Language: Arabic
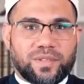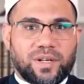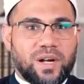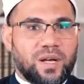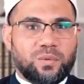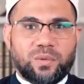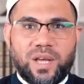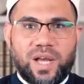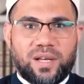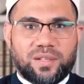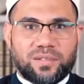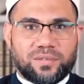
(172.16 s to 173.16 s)
قالوا
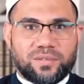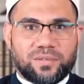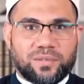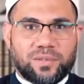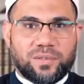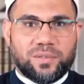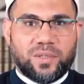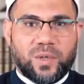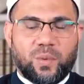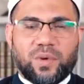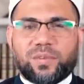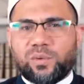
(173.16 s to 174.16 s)
لا
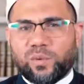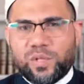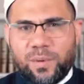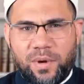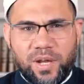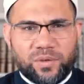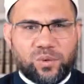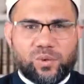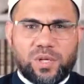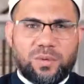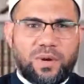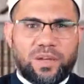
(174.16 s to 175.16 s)
وظلوا
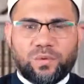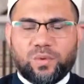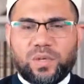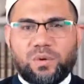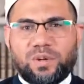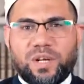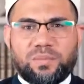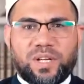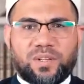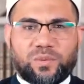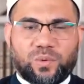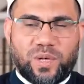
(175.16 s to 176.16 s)
يبحثون يبحثون ولم
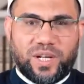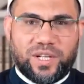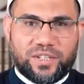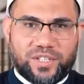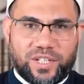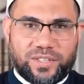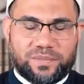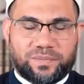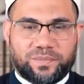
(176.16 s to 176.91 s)
يعثروا على شيء